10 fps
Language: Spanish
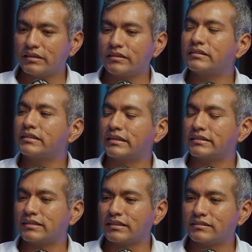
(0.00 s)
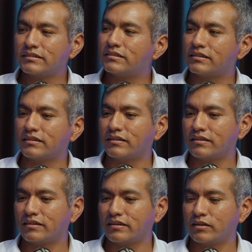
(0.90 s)
interesantes eh, eh,
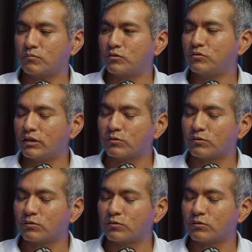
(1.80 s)
en el mundo de los